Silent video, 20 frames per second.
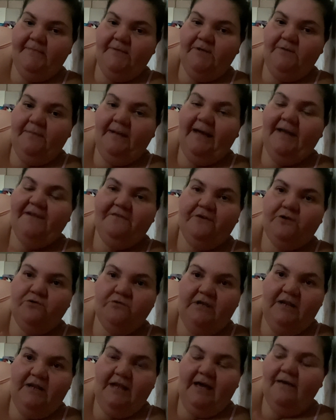magari faccio
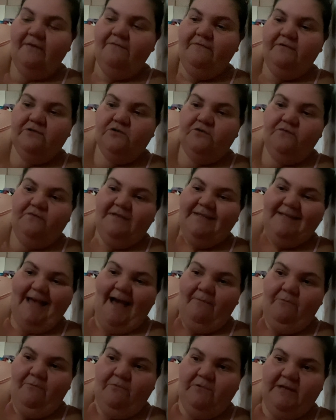una live, adesso
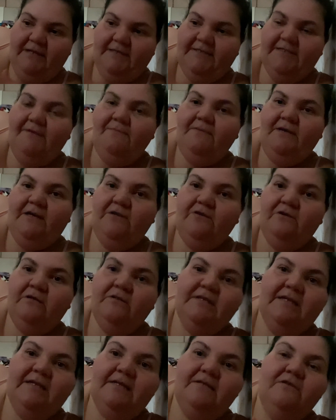vediamo un attimino.
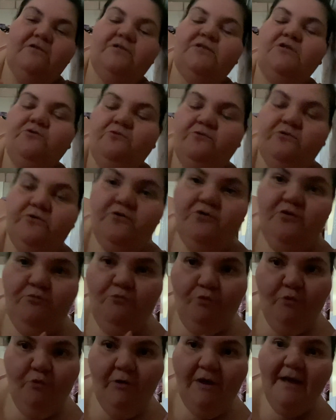Innanzitutto,
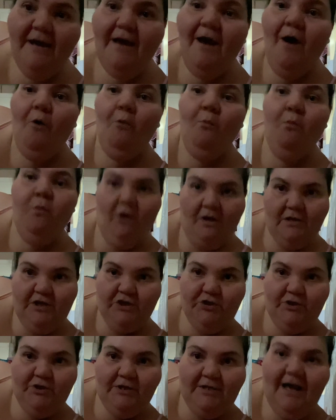comunque, buona
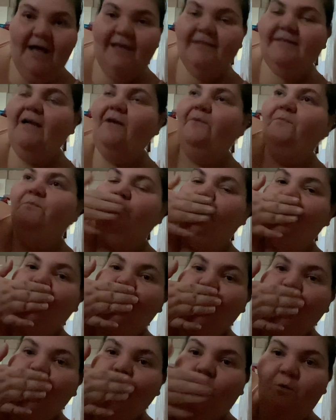giornata.
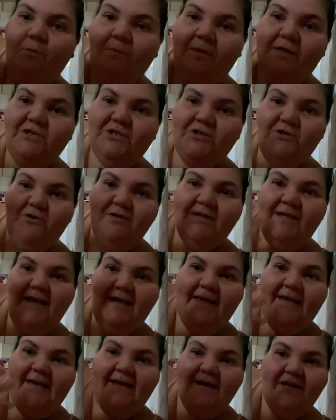Un bacione
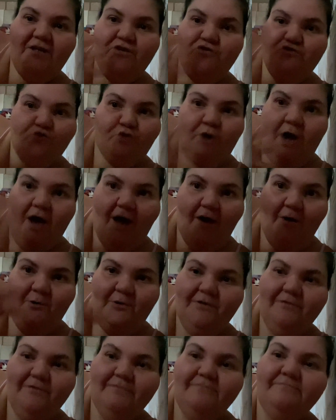e
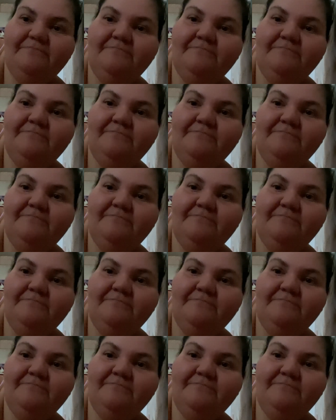ciao!